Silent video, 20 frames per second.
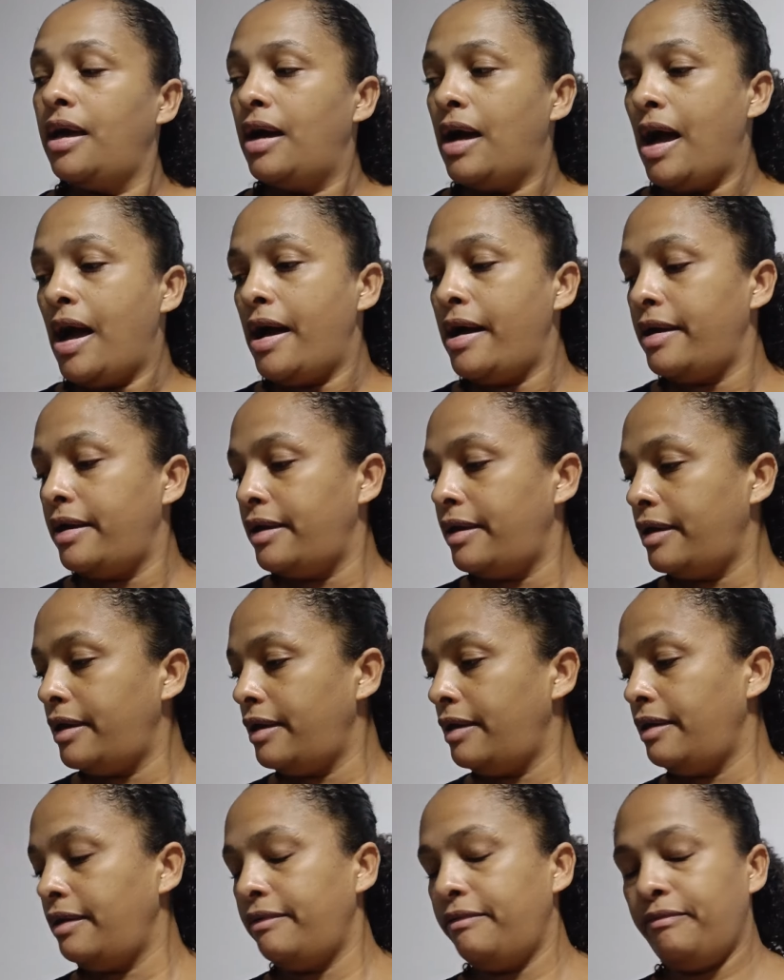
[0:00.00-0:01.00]

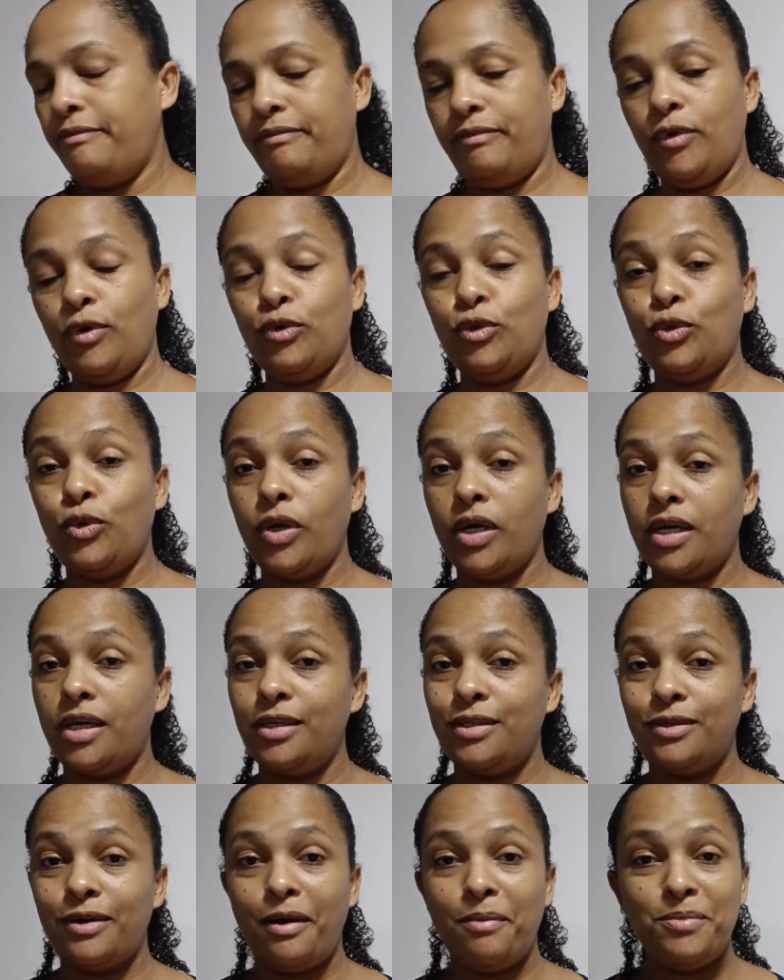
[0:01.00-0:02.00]
Aí eu tô aqui
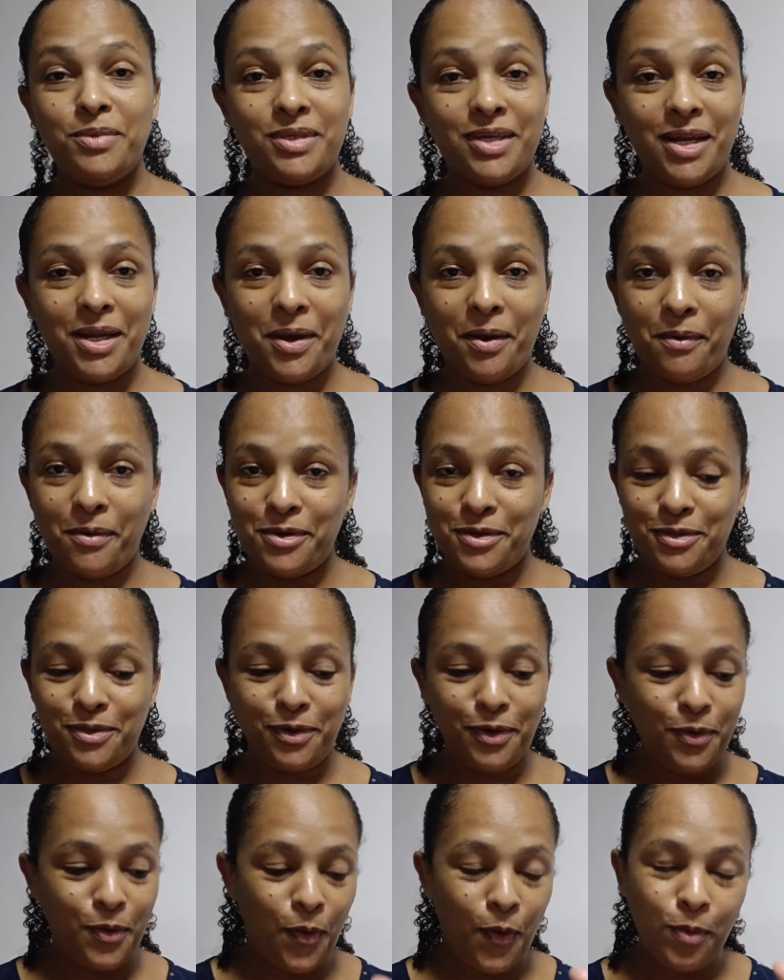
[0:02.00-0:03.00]
só a misericórdia,
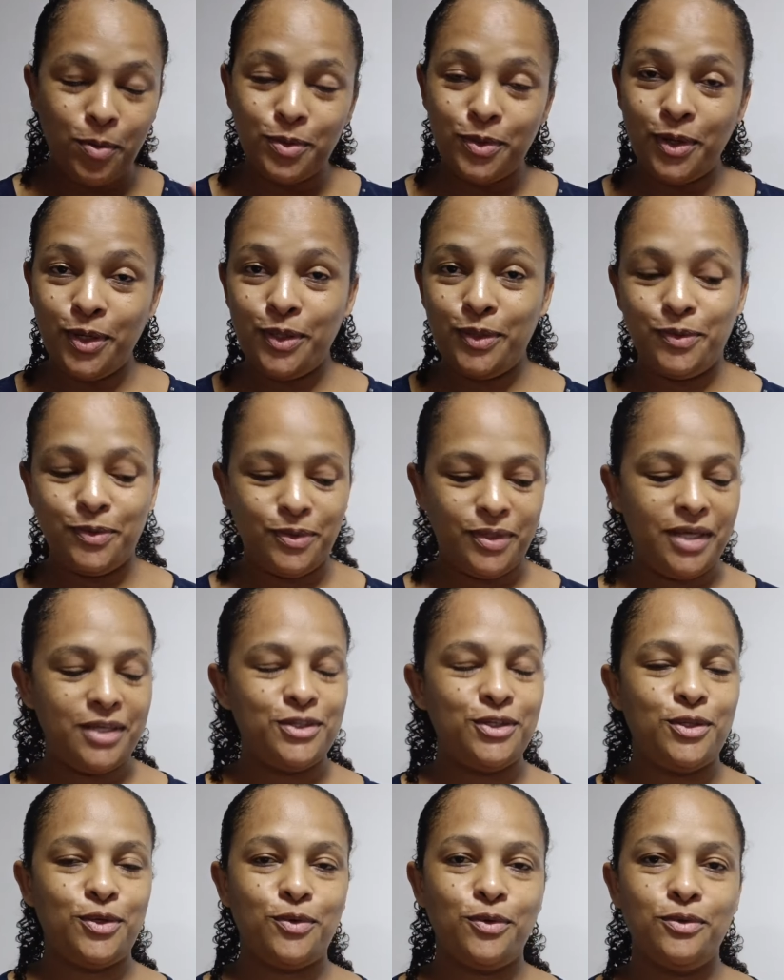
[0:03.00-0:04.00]
dói o corpo, dói tudo, né,
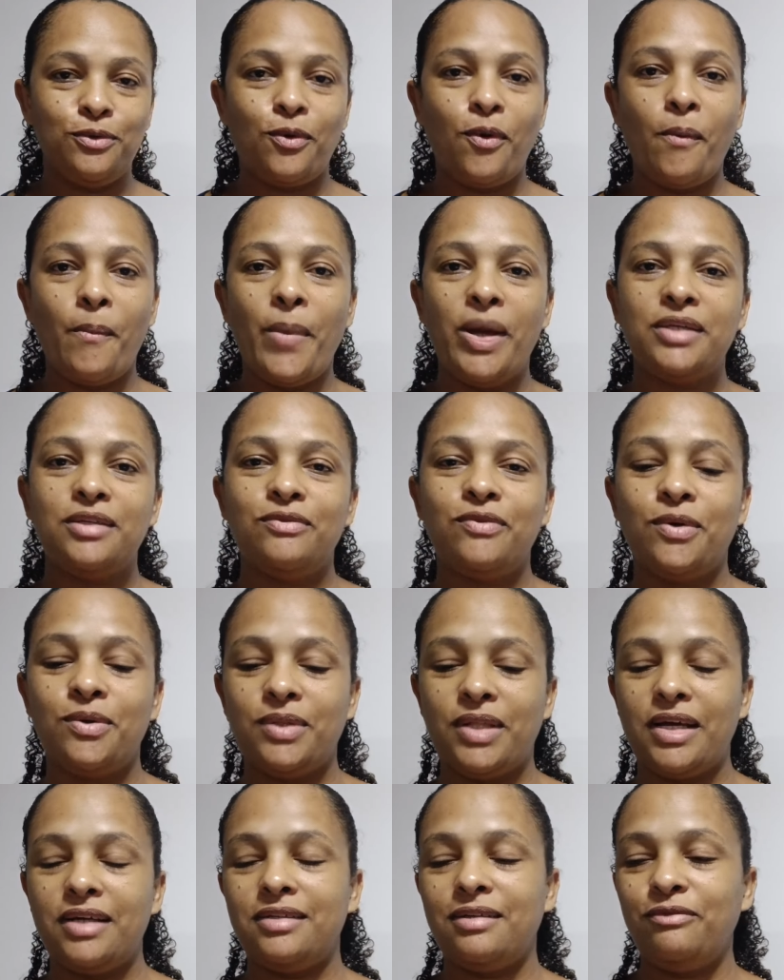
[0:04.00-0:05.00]
gente? Quando começa a
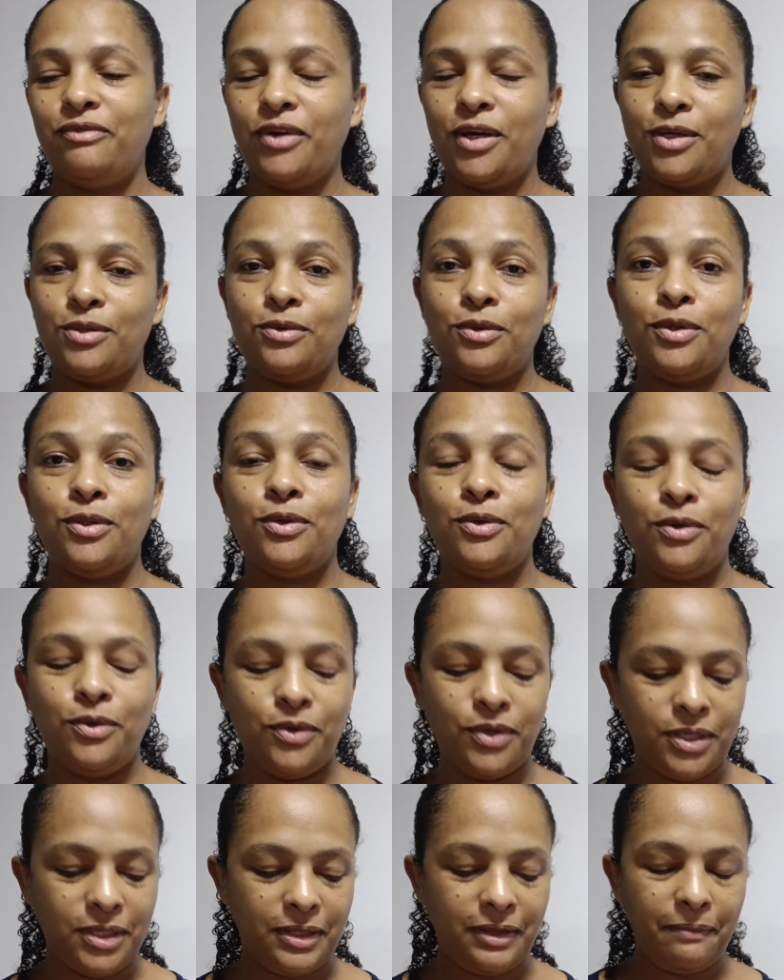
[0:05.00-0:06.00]
voltar assim, fica toda
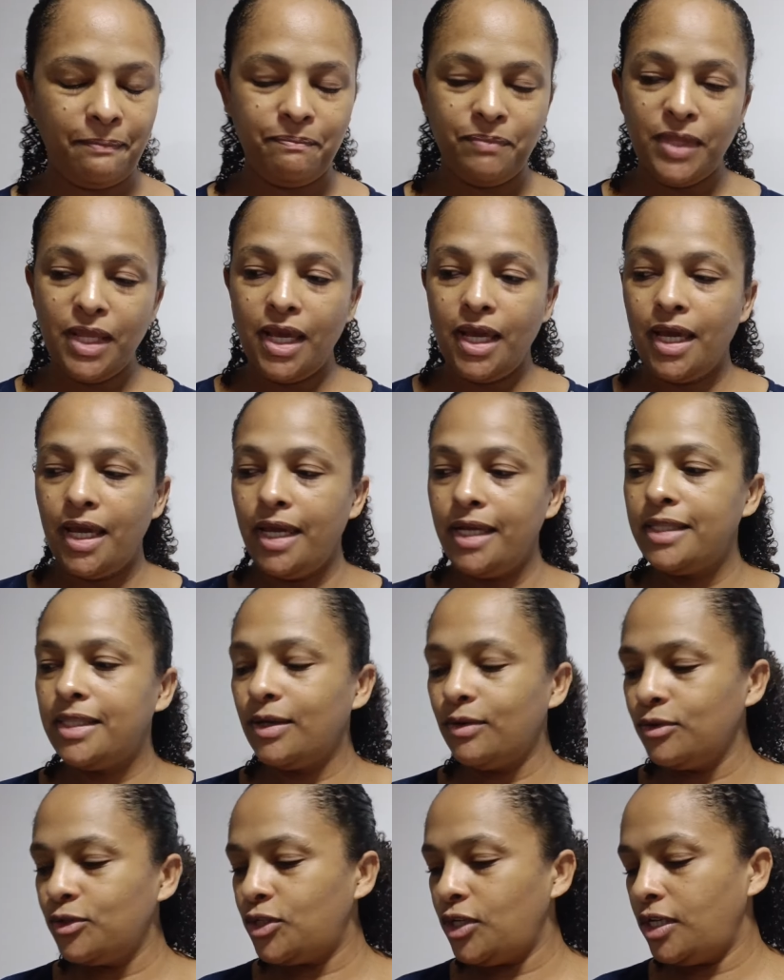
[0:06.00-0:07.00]
dolorida.
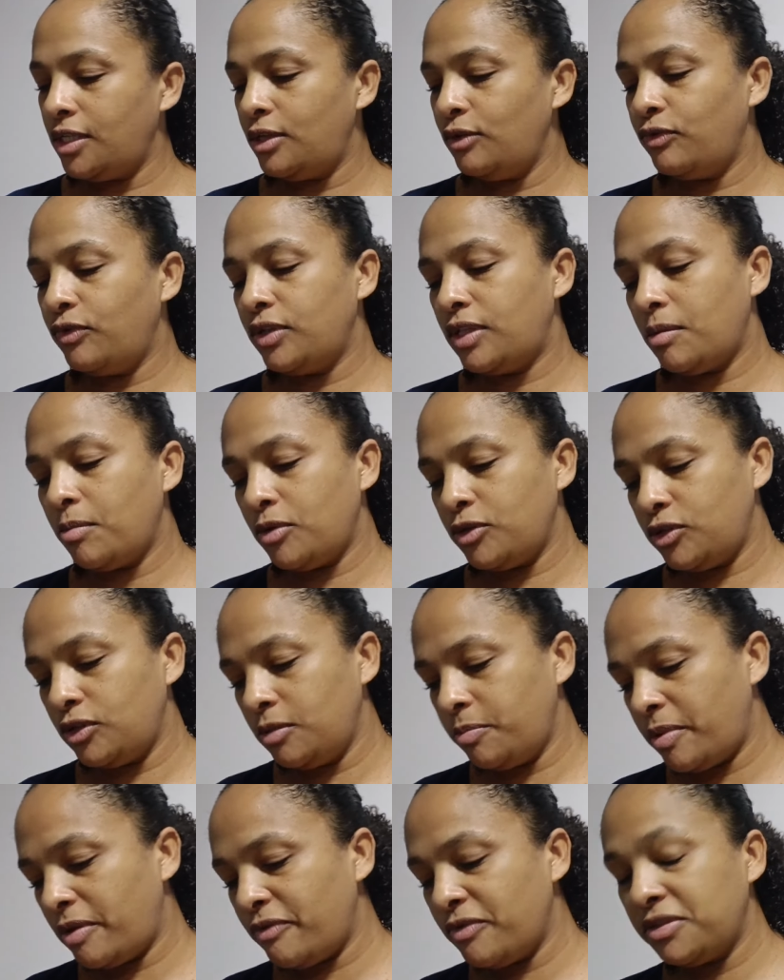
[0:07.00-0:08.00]
Então, gente, eu vou estar tá
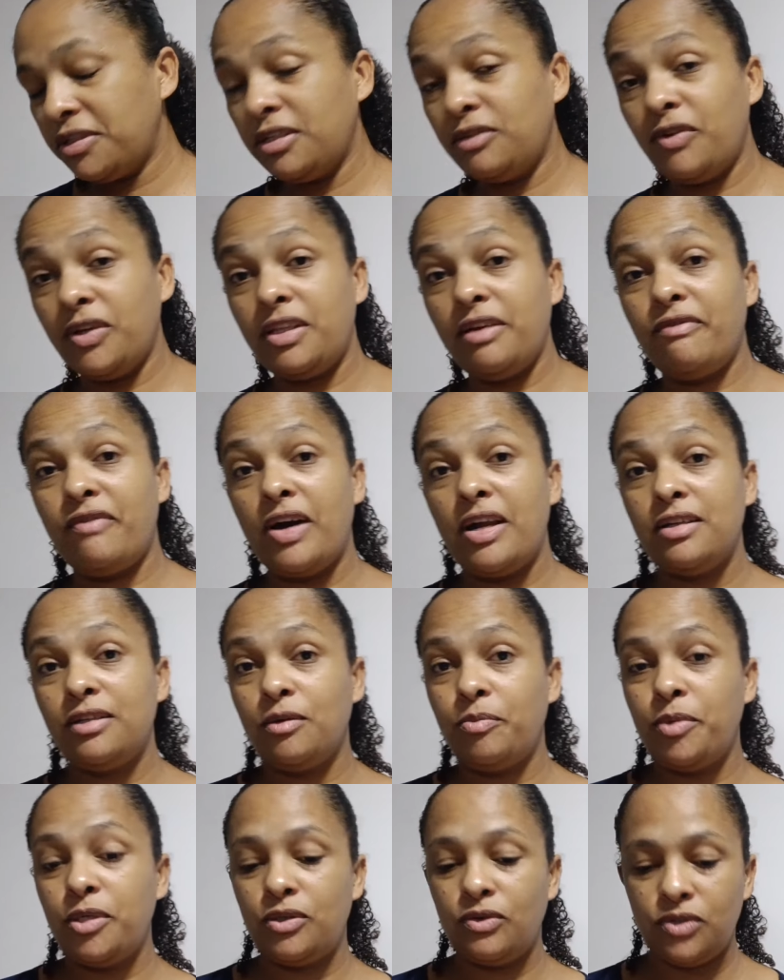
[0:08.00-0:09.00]
mostrando pra vocês, vai ter várias
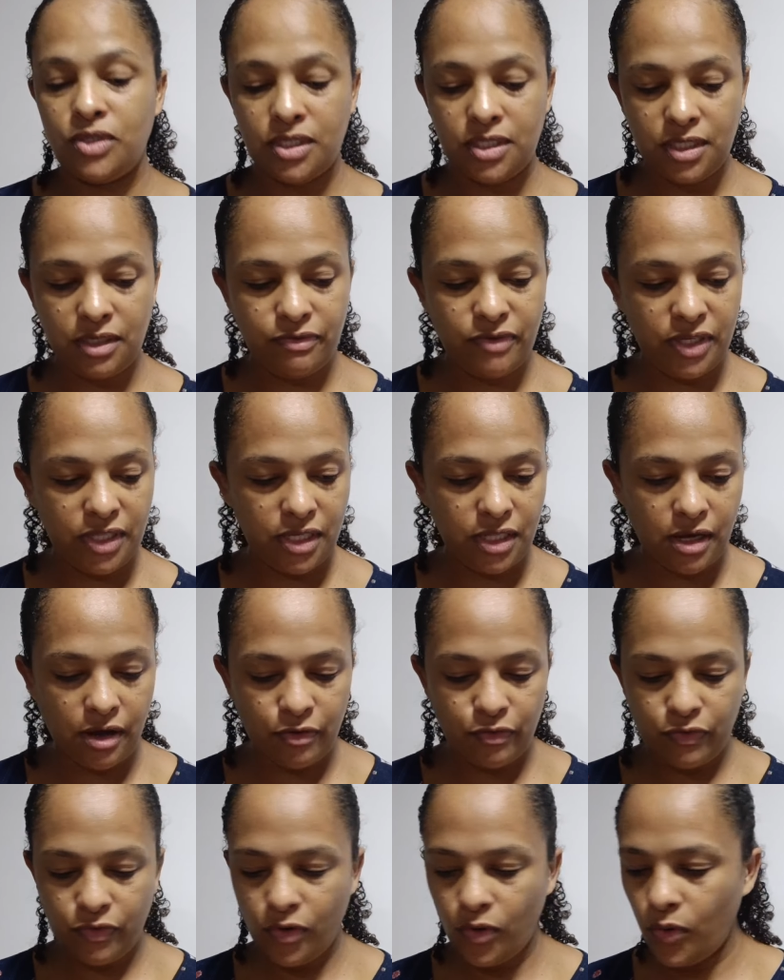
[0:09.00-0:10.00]
opções assim, vai ter da
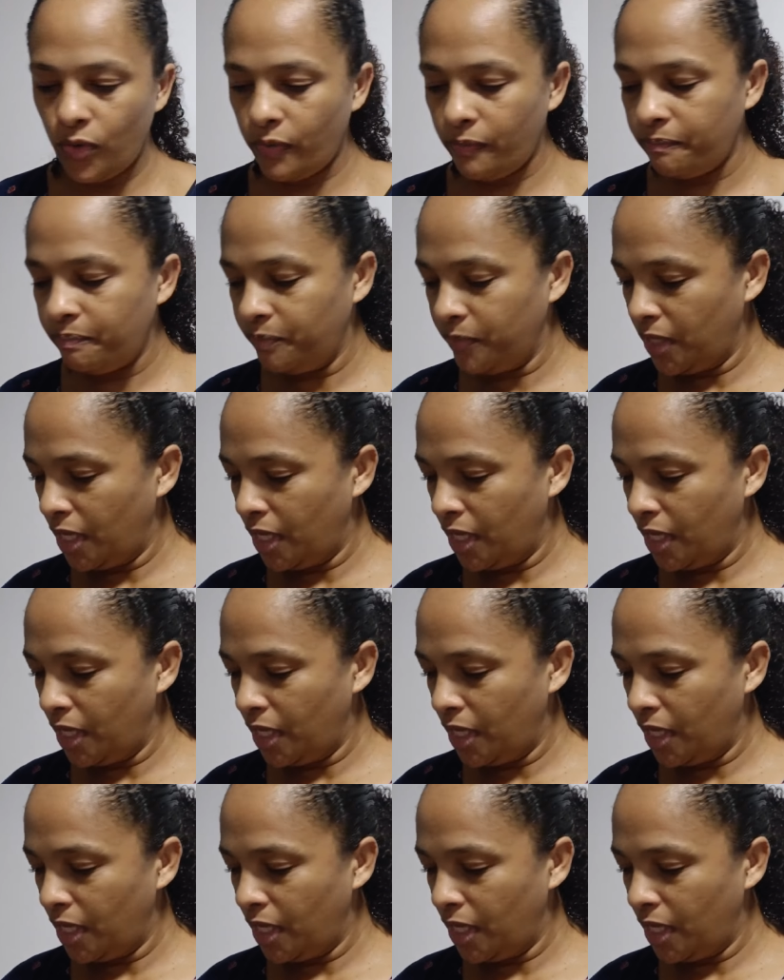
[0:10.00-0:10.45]
Avon